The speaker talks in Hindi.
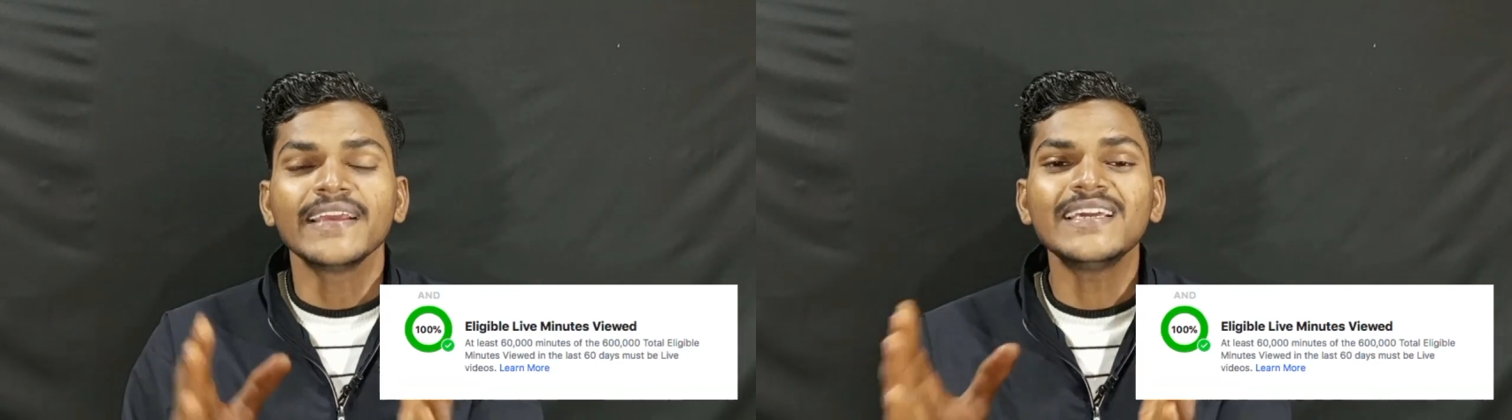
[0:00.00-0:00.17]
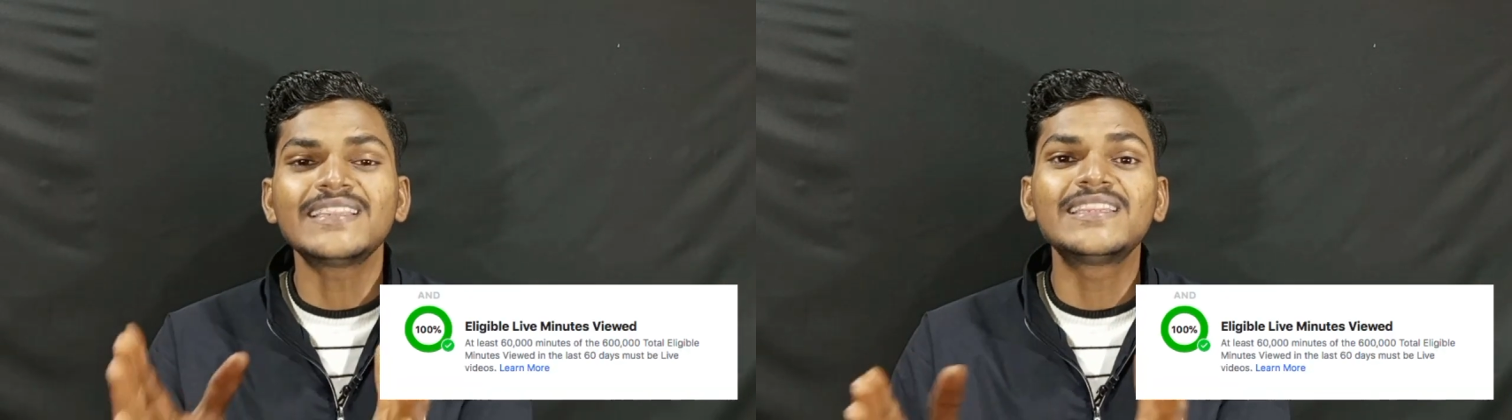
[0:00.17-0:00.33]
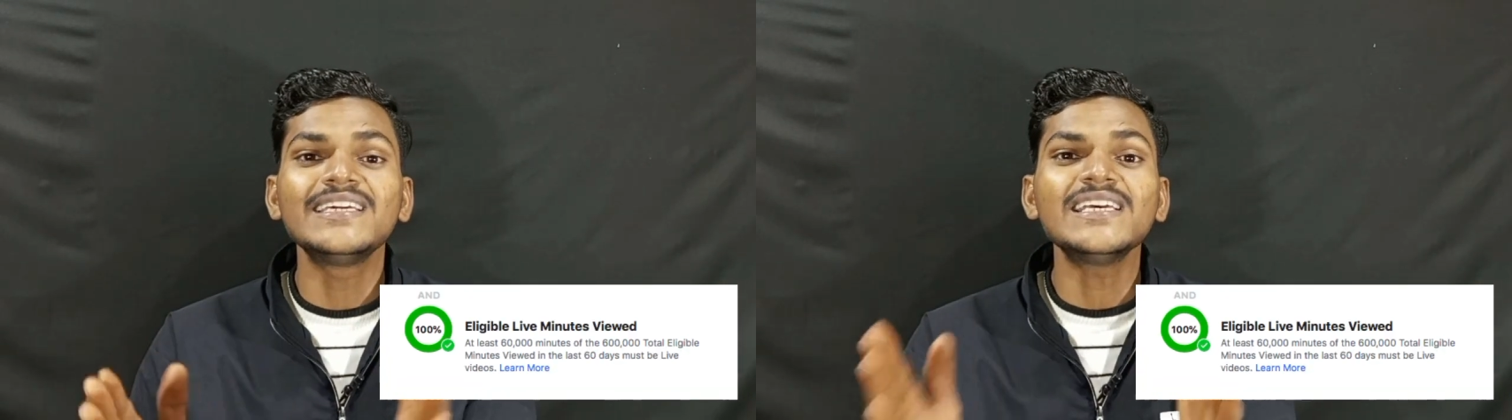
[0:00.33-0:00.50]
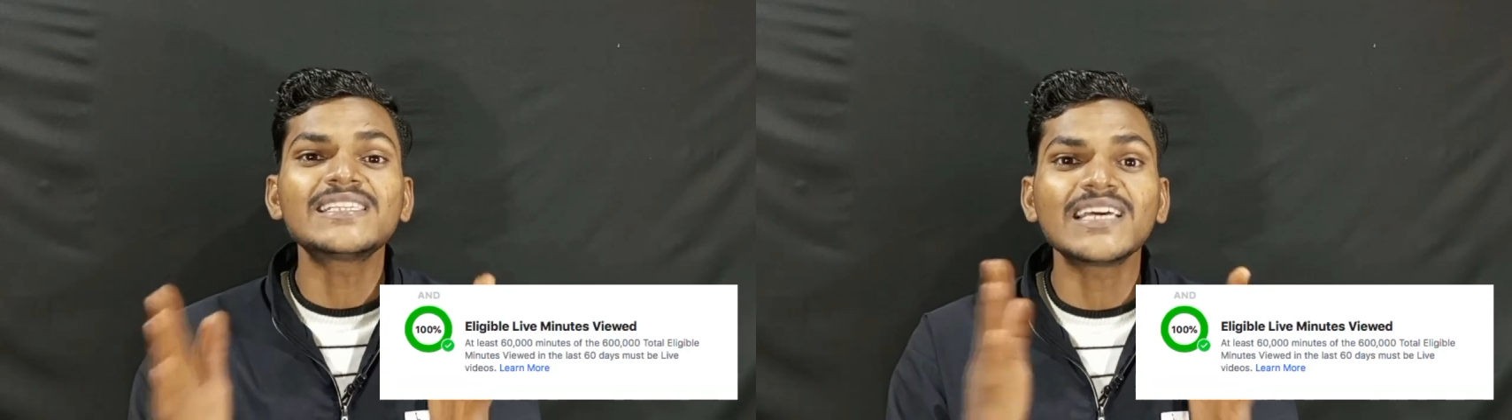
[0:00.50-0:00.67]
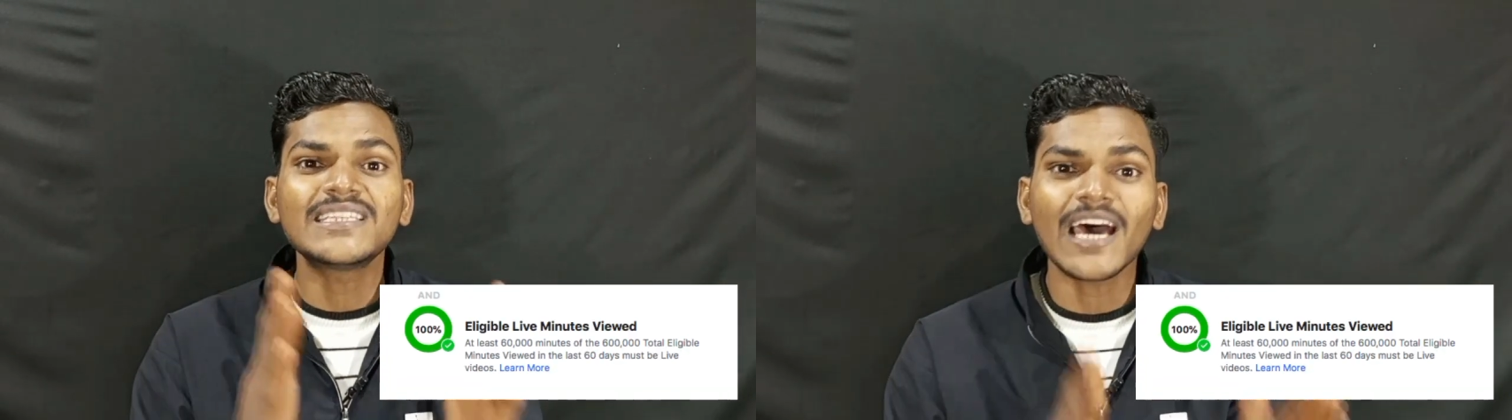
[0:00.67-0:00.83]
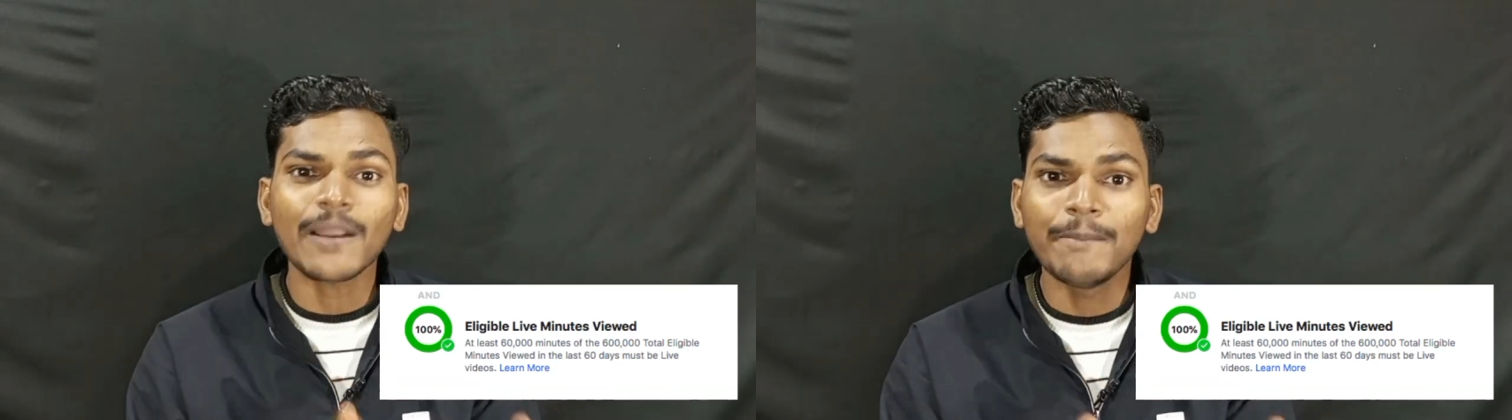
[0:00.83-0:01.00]
कि तीस
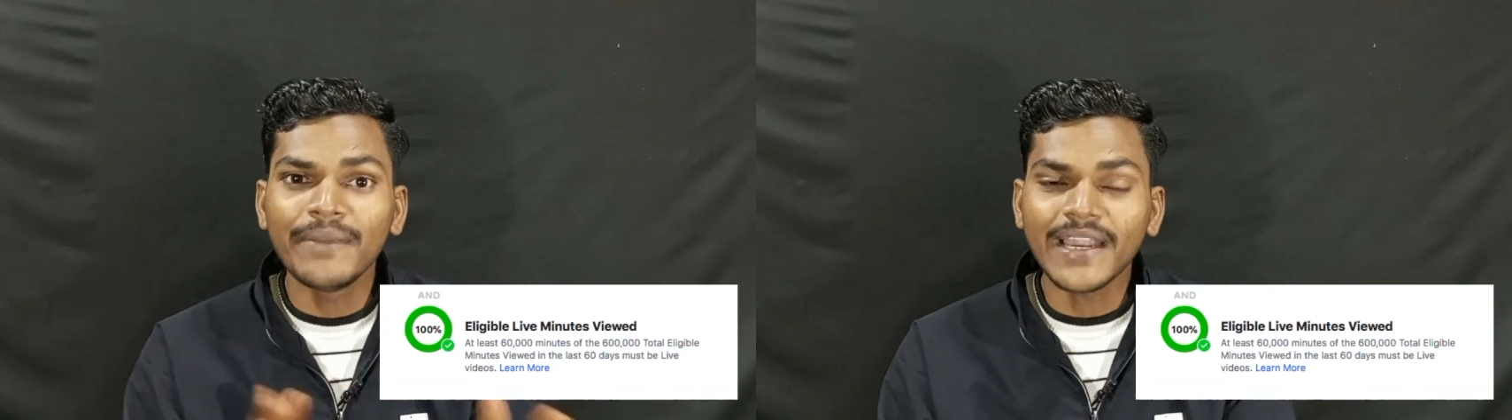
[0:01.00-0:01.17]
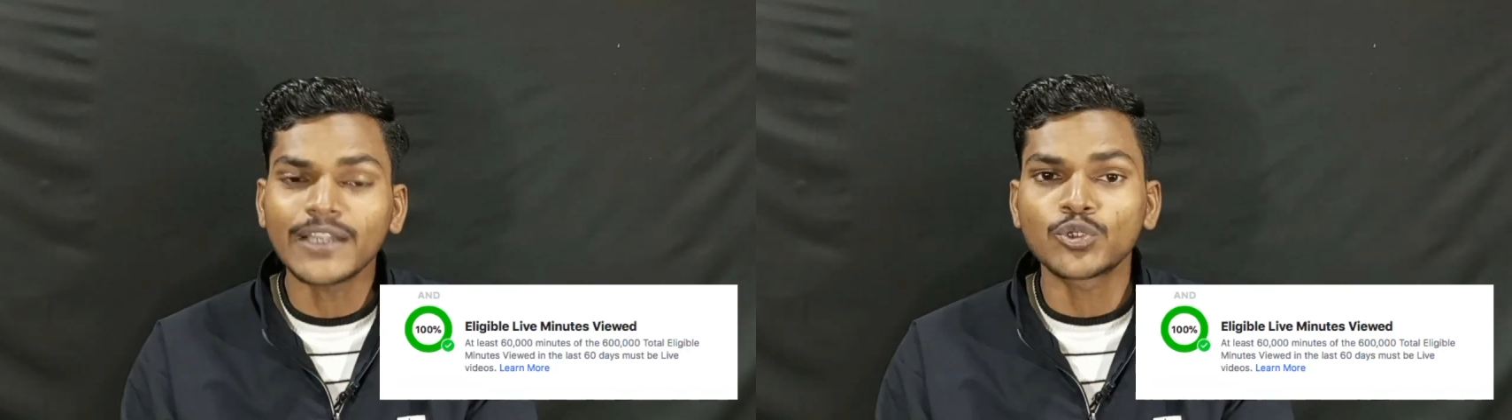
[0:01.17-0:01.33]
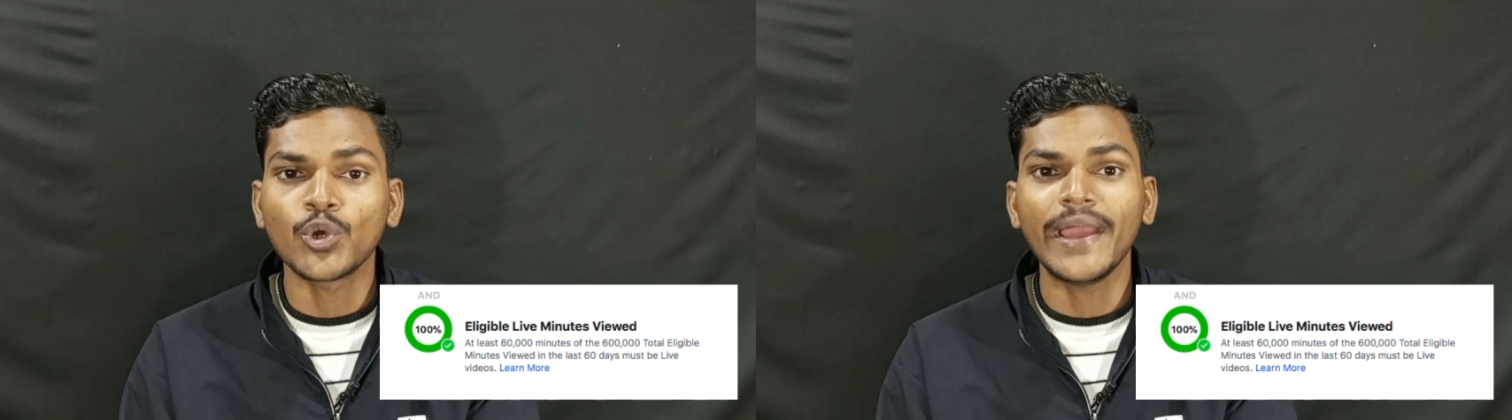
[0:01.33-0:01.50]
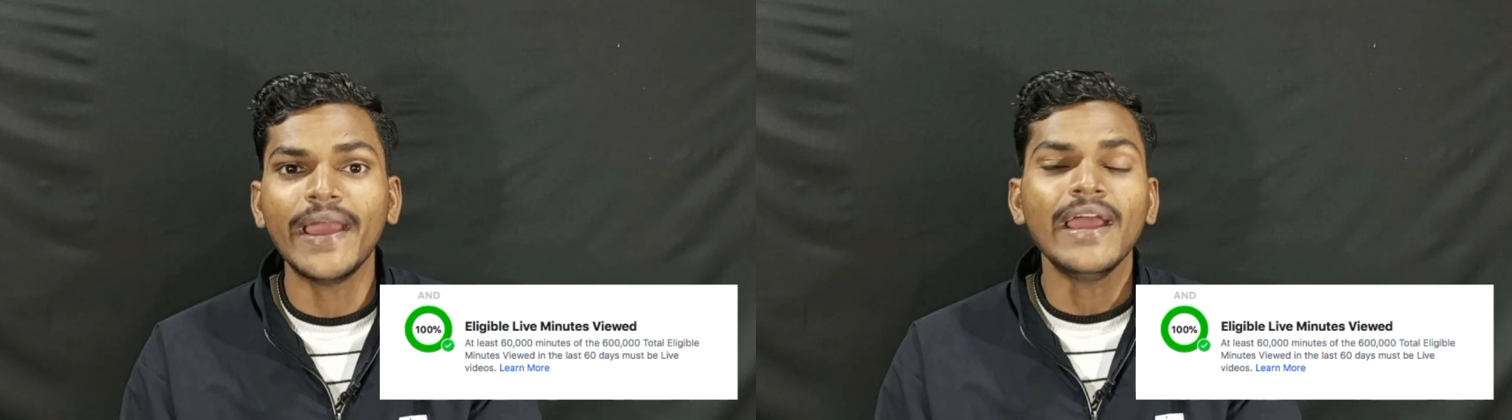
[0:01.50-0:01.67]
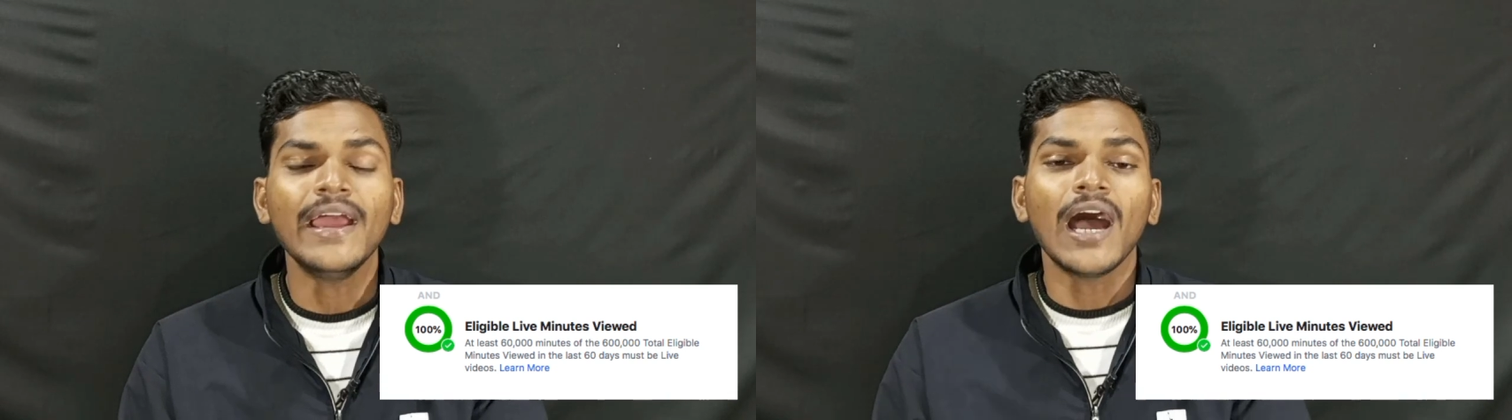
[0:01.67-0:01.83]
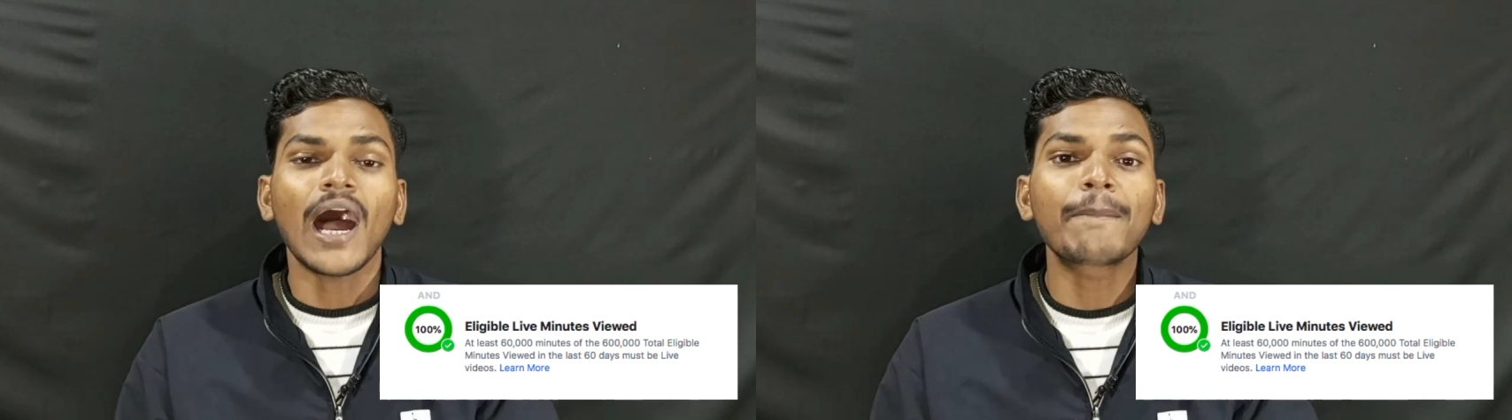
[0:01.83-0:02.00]
हजार मिनट जो है